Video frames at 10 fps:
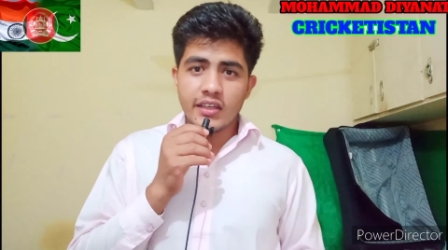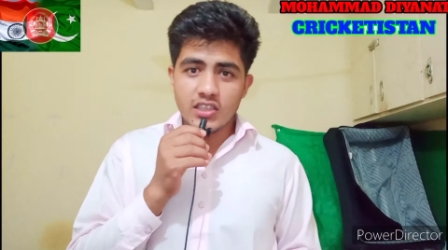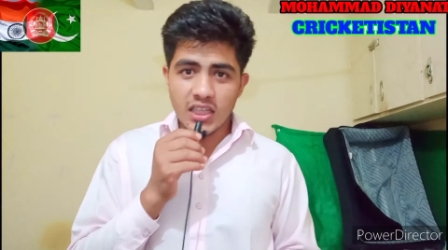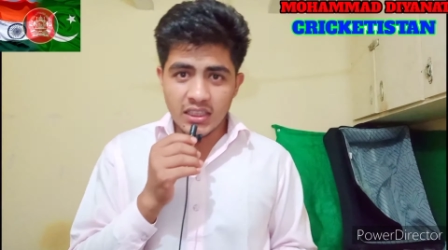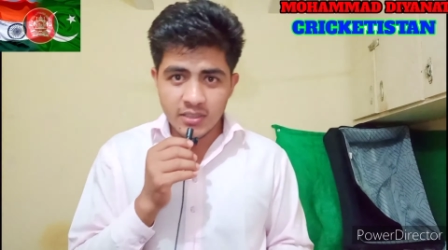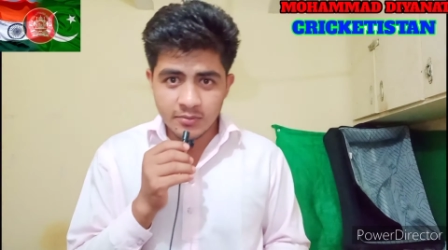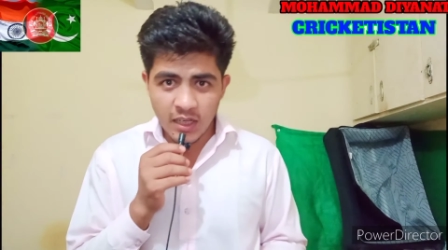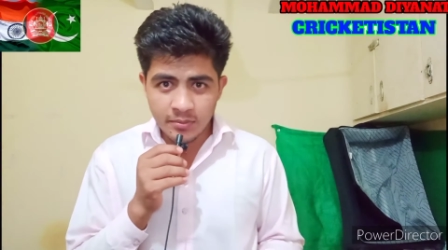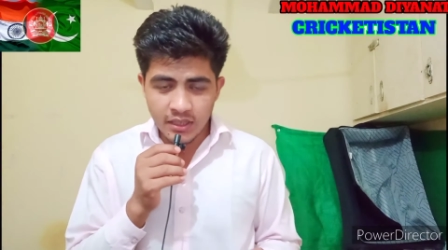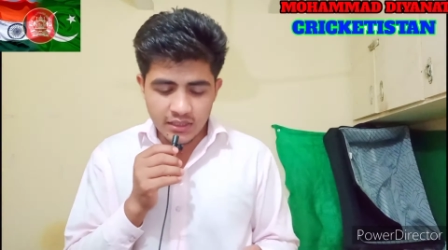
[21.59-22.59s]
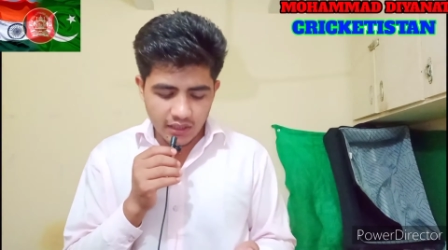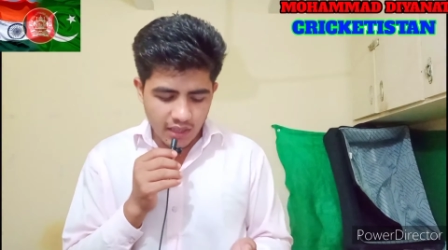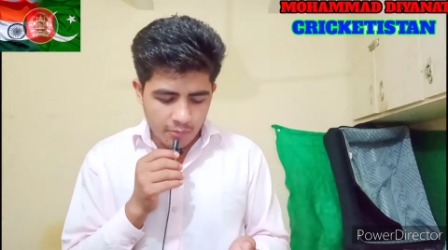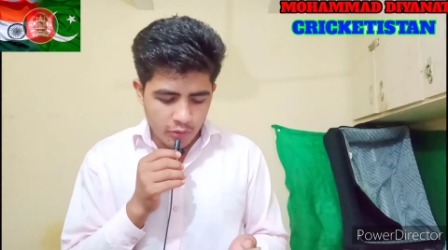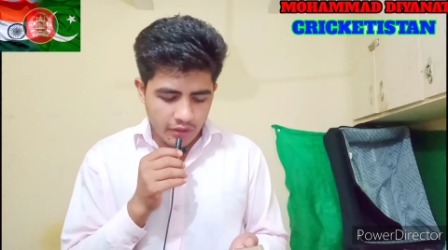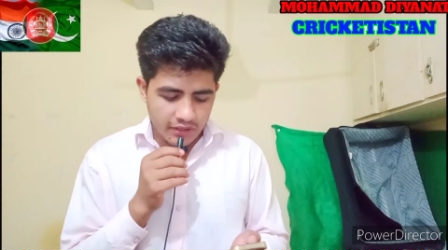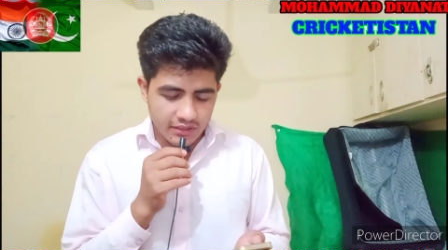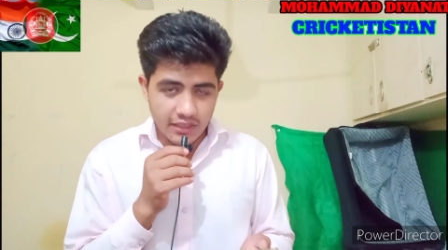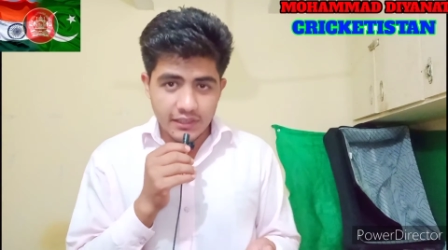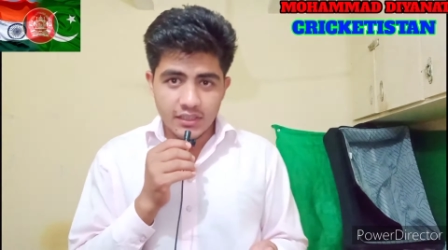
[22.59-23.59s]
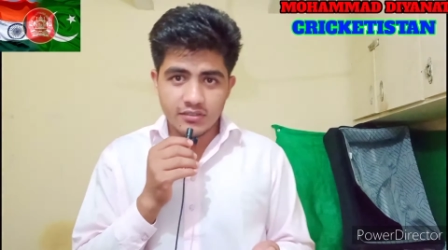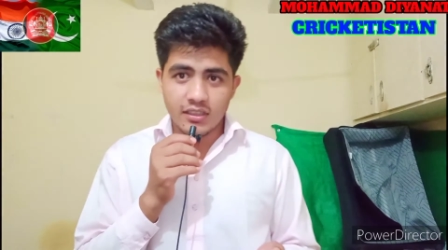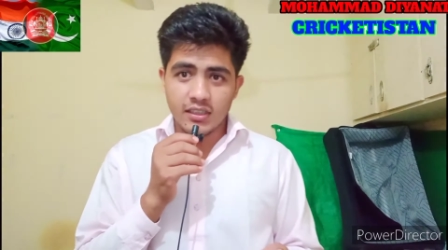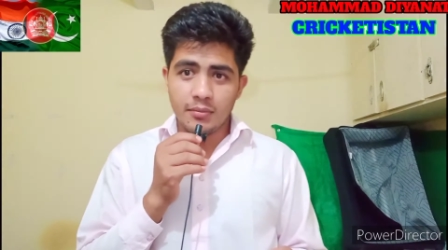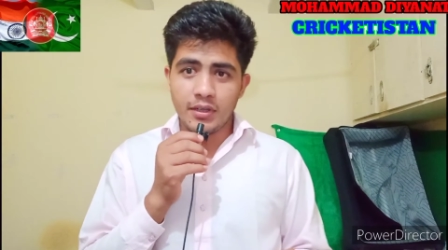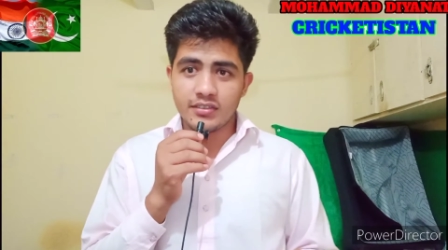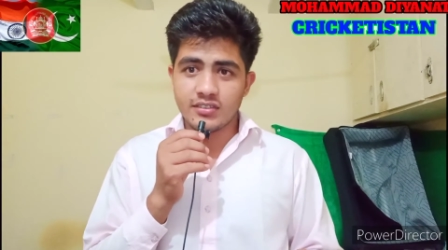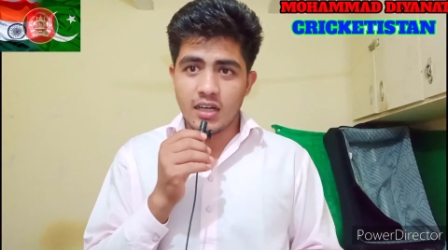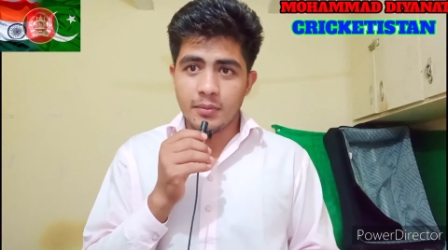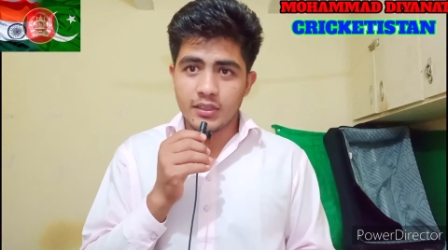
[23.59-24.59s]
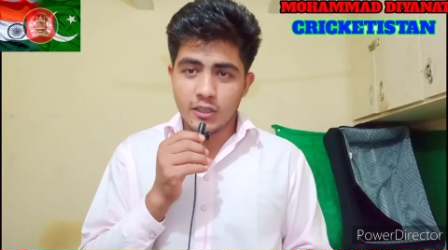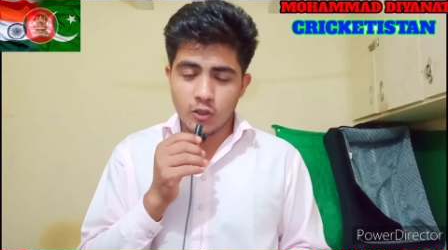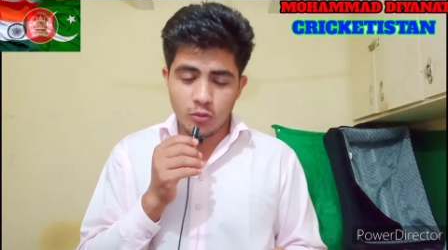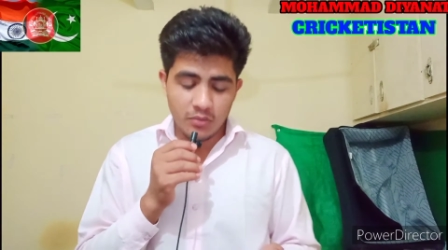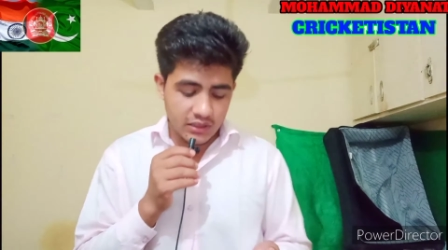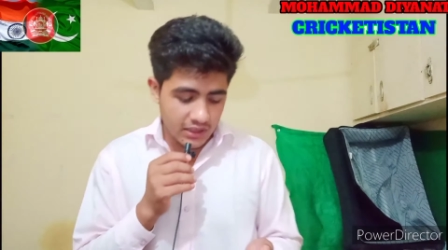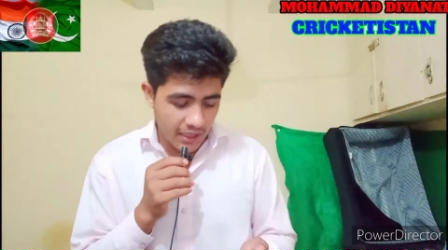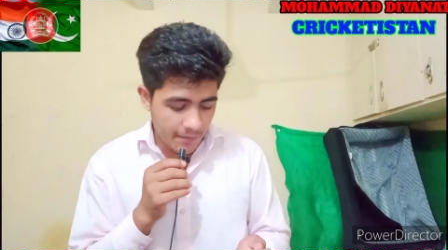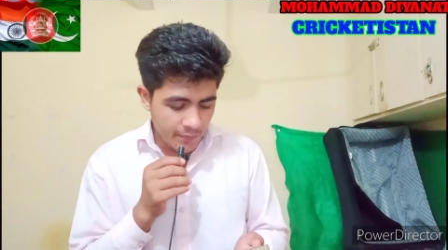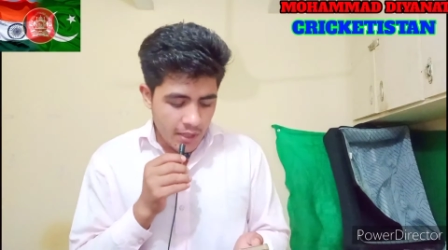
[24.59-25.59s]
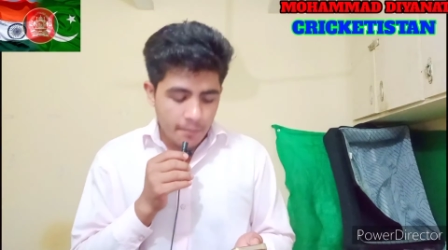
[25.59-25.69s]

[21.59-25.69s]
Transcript: कि चैनल सब्सक्राइब कर लें ताकि आपको क्रिकेट से रिलेटेड इस तरह की अपडेट्स चैनल पर देखने को मिलते रहें